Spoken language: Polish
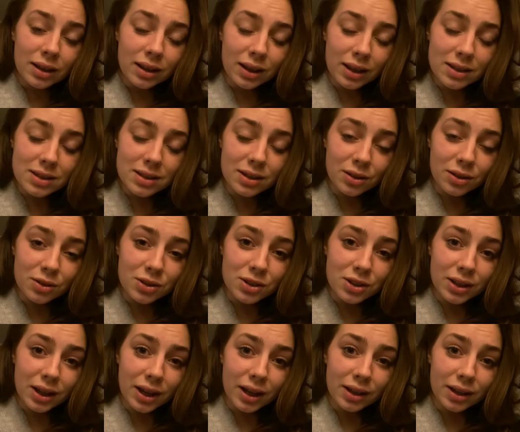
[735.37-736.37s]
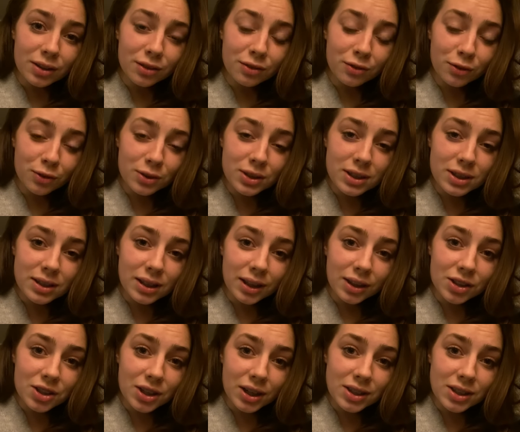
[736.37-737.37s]
Jest godzina
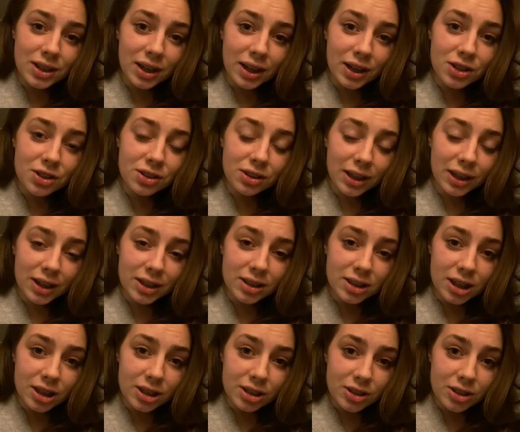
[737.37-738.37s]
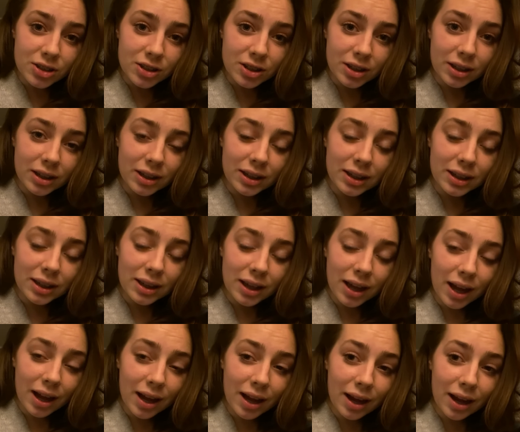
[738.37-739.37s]
23.40 i
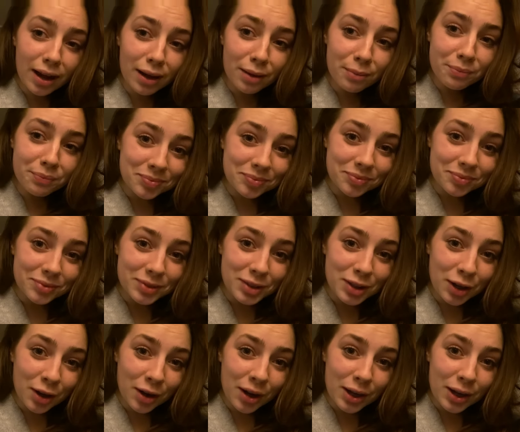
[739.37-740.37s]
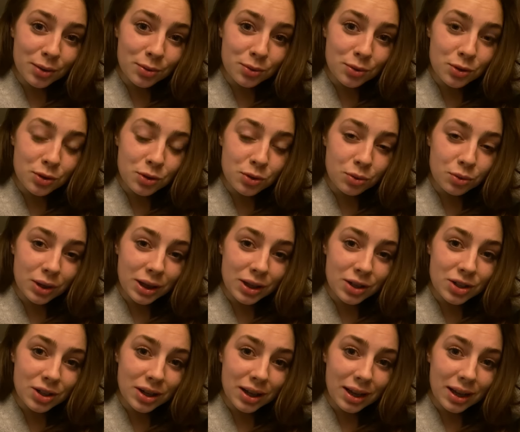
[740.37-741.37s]
ja mm, trochę już
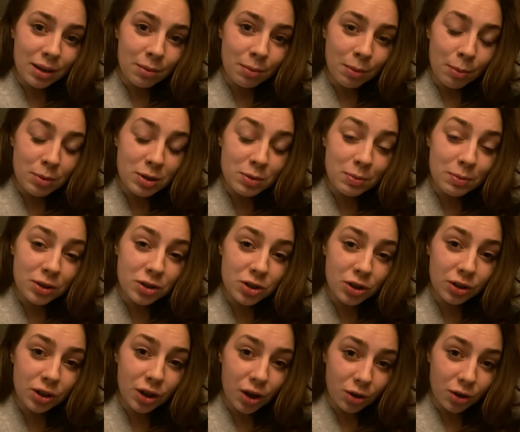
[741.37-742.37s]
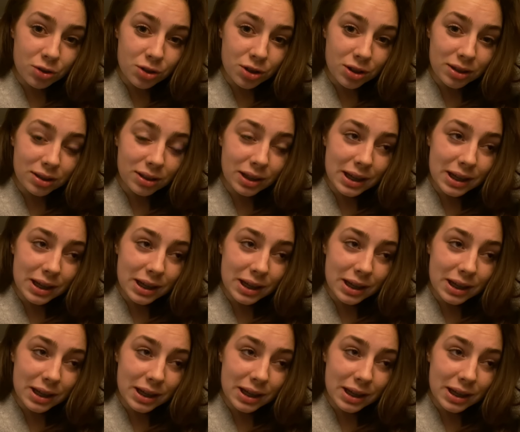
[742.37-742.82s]
czuję, że mam zmęczone oczy.